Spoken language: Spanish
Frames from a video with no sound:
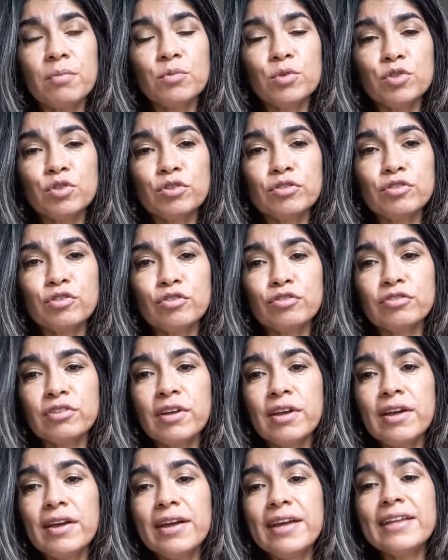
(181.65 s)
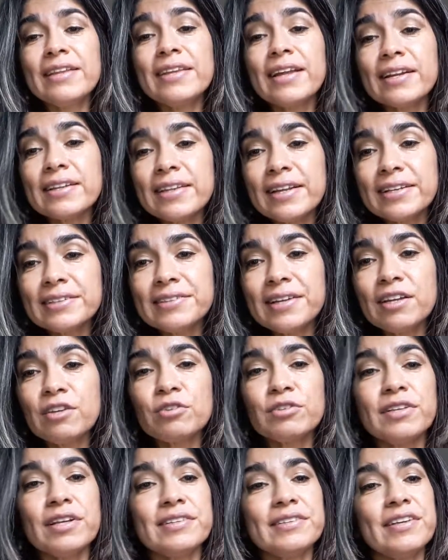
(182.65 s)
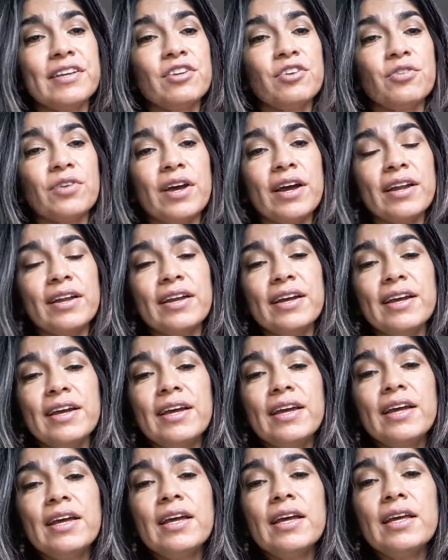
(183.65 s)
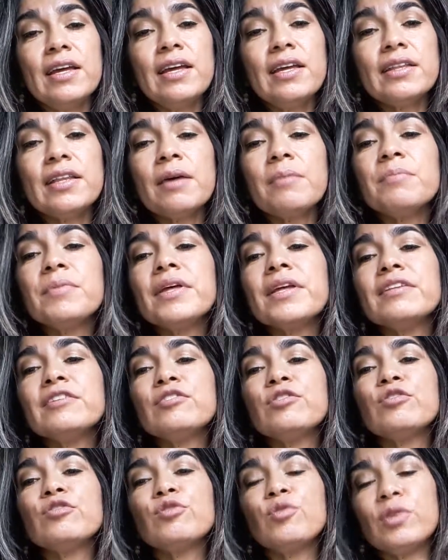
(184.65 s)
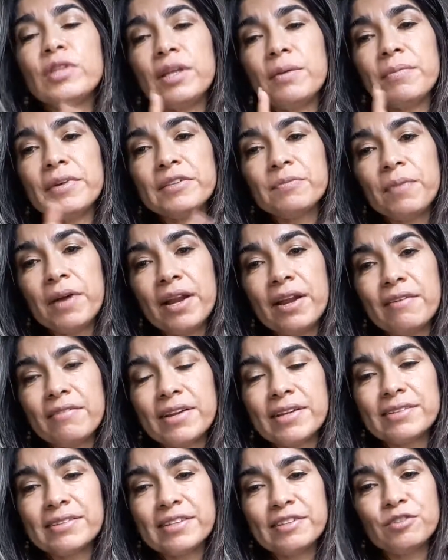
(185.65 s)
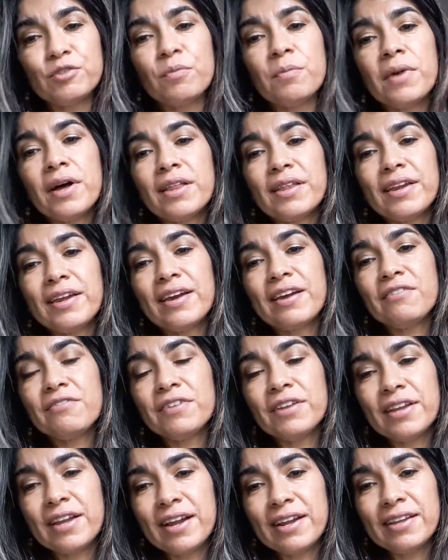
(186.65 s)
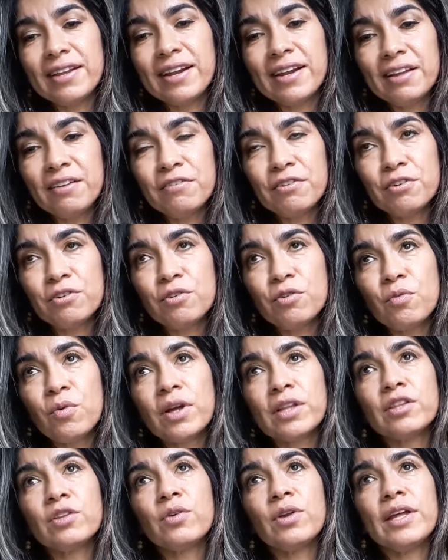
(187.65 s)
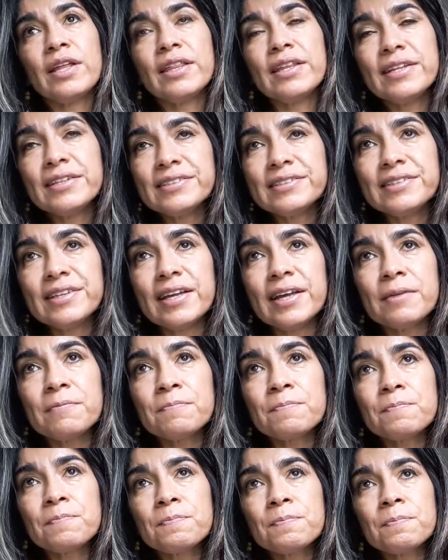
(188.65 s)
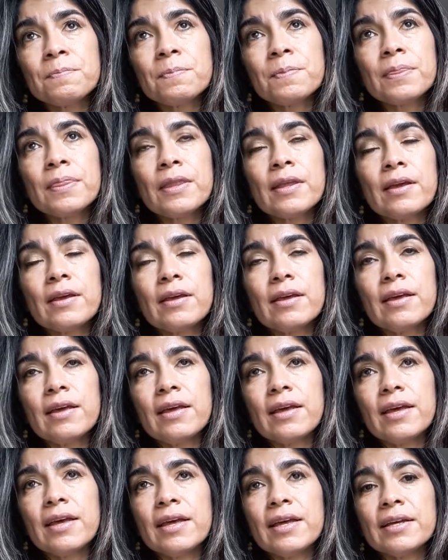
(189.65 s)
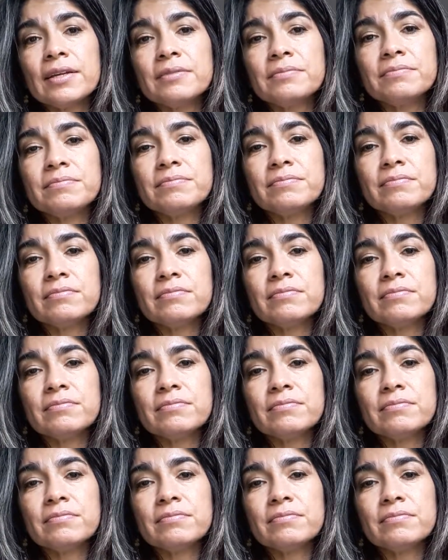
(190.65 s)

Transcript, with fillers: que a muchos nos enternece y nos hace llorar. Y también sus últimas palabras de su madre al final del libro cuando le dice, eh,